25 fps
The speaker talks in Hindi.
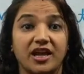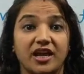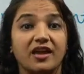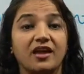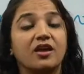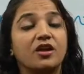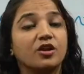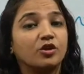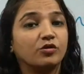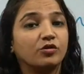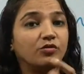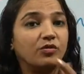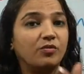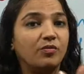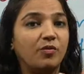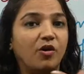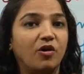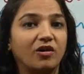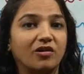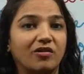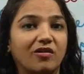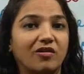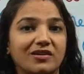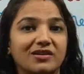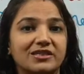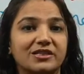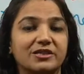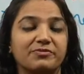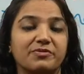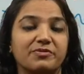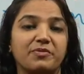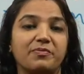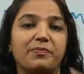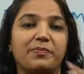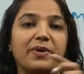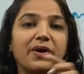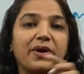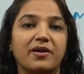ठीक है तो वो मोल कौन से
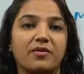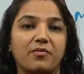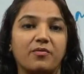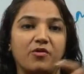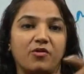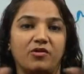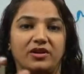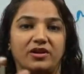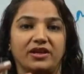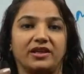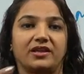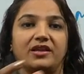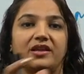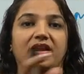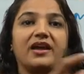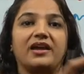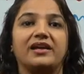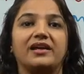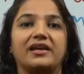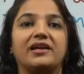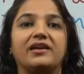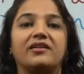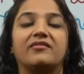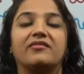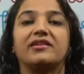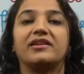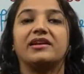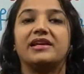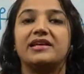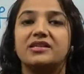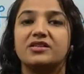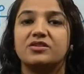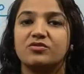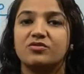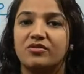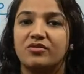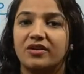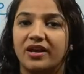भी पर मोल इतना हीट
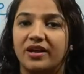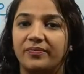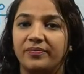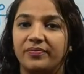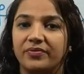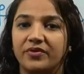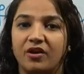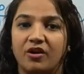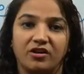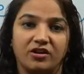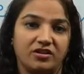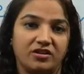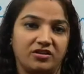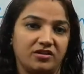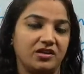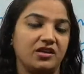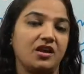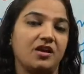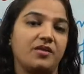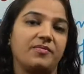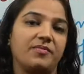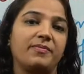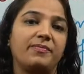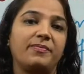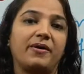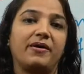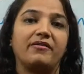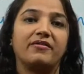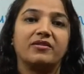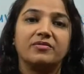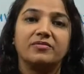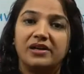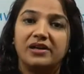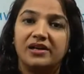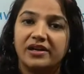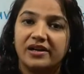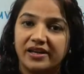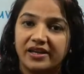रिलीज हो रहा है और इतनी हमें
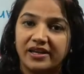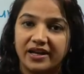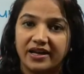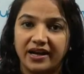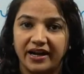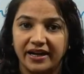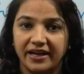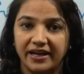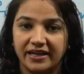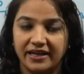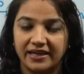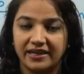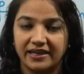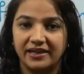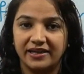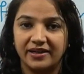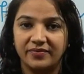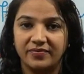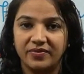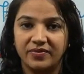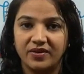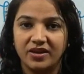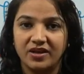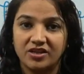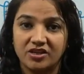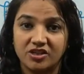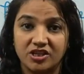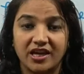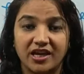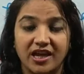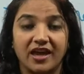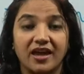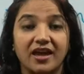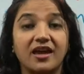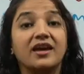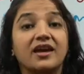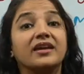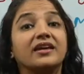पावर मिल रही है गाड़ी के लिए
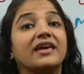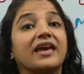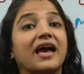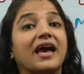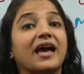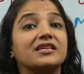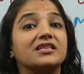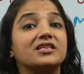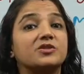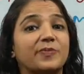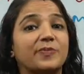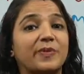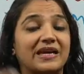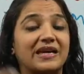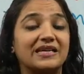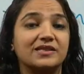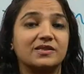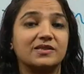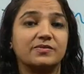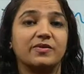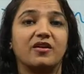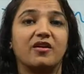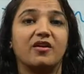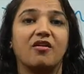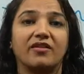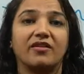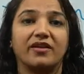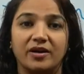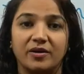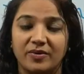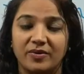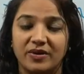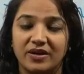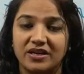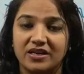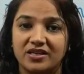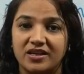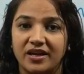ठीक है या स्पेस में
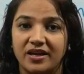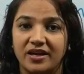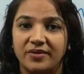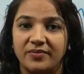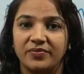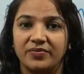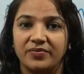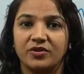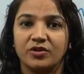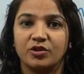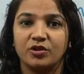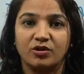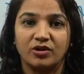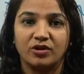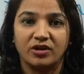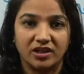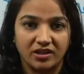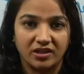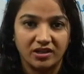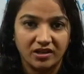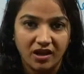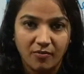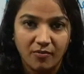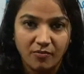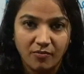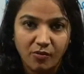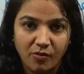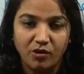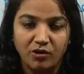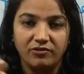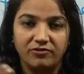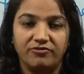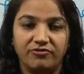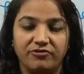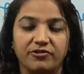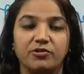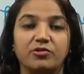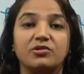रॉकेट भेजना है तो कितना
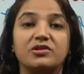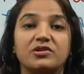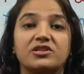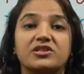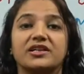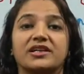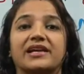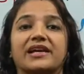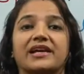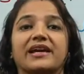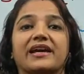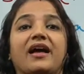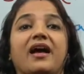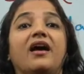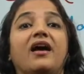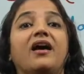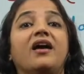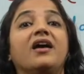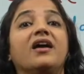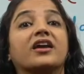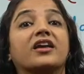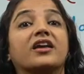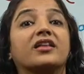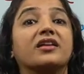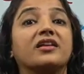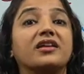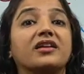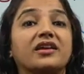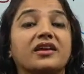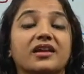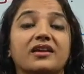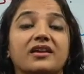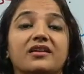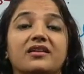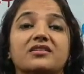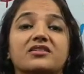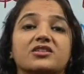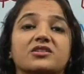मोल फ्यूल जलेगा
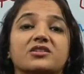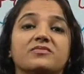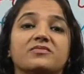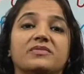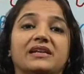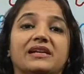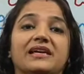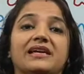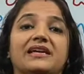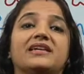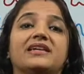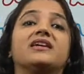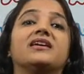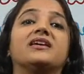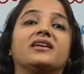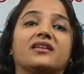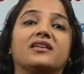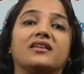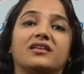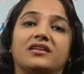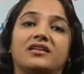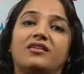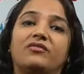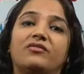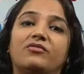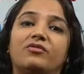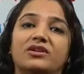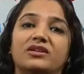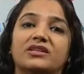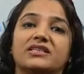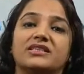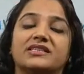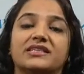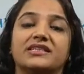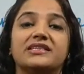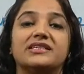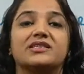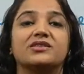कितनी एनर्जी मिलेगी कितना वो
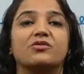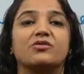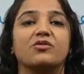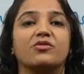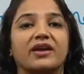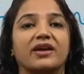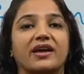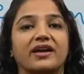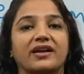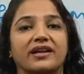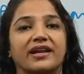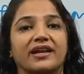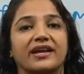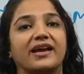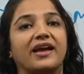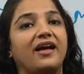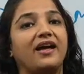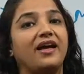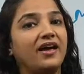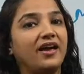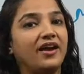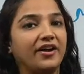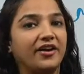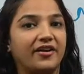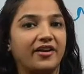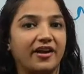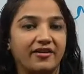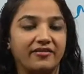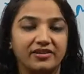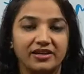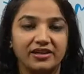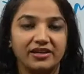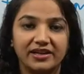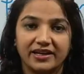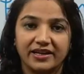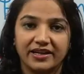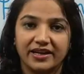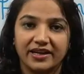डिस्टेंस को क्या करेगा
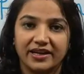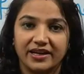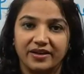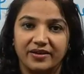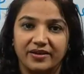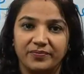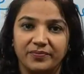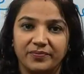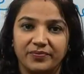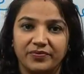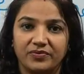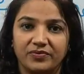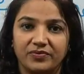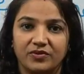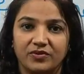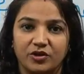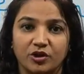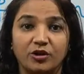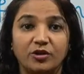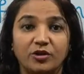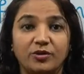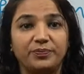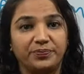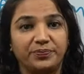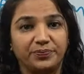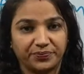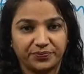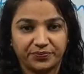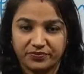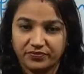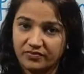ट्रेवल करेगा तो